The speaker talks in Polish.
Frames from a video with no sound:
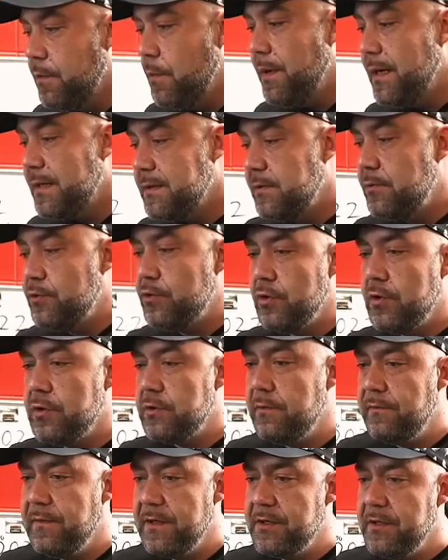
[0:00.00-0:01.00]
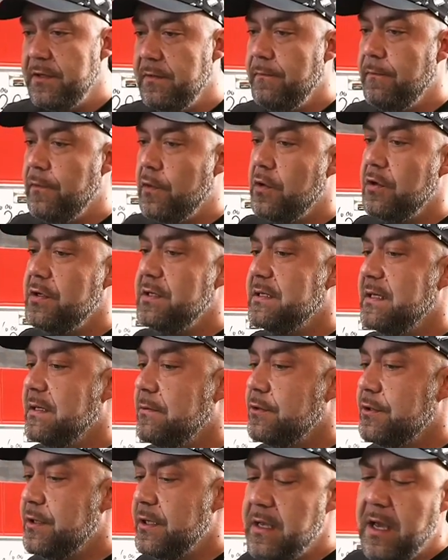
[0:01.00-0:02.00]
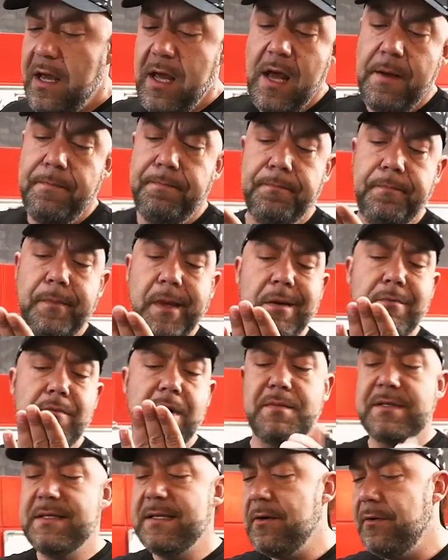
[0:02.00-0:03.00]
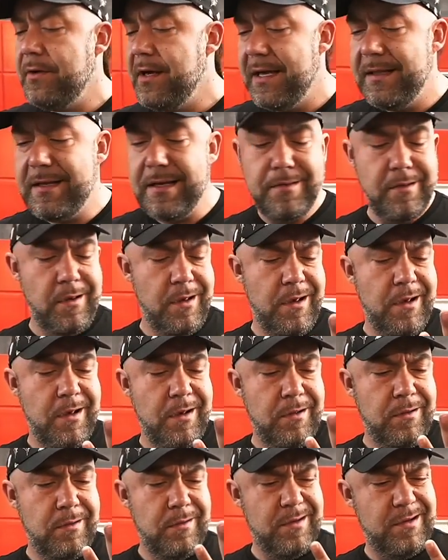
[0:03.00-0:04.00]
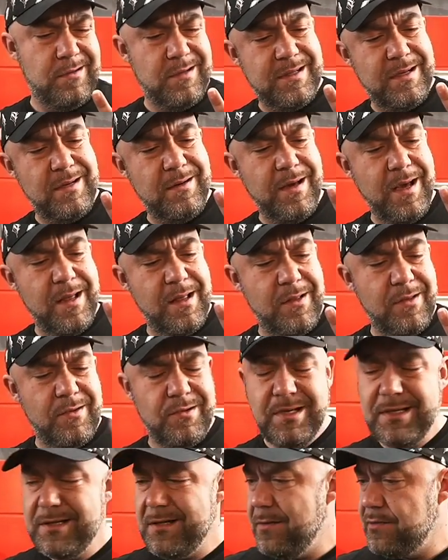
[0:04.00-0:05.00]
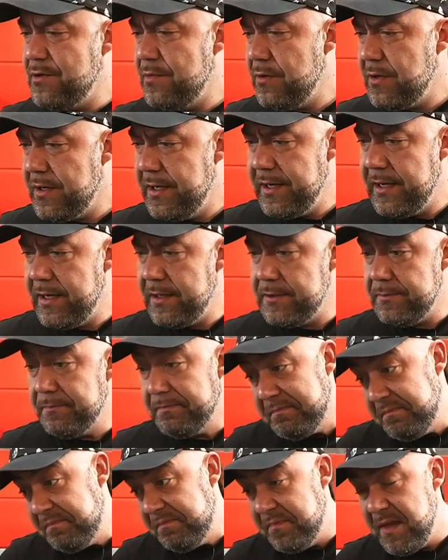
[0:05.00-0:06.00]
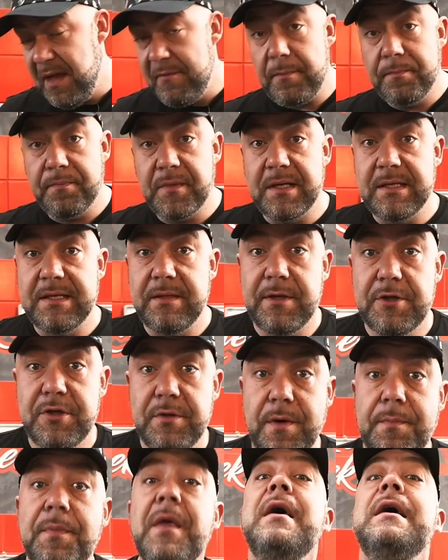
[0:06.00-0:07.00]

bo bardzo dużo osób właśnie wychodzi z założenia, a mam 0,1. To 0,1 to już jest dobrze, mogę jechać. Nie wiem, zobaczymy.